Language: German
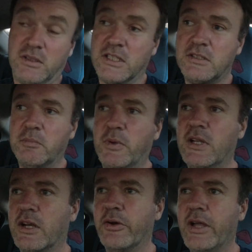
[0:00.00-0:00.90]
Deswegen
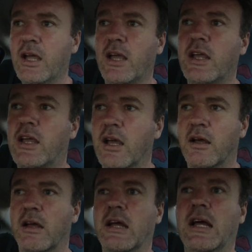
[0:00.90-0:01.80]
bin ich ja neugierig.
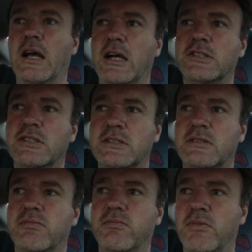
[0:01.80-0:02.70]
Also es
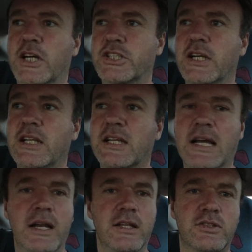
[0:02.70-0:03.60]
ist
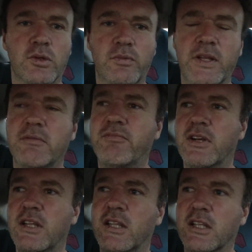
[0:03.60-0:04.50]
wahrscheinlich gar nicht so, wie
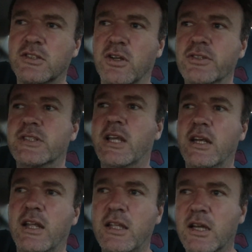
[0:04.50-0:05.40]
ich das sonst
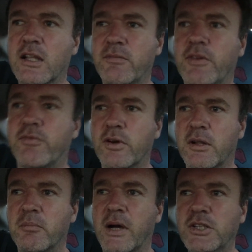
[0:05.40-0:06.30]
kenne, irgendwie
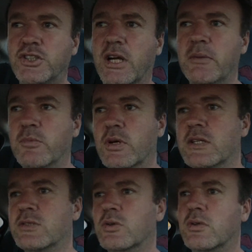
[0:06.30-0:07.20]
von den Bandscheiben
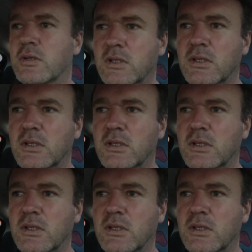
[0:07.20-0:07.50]
oder so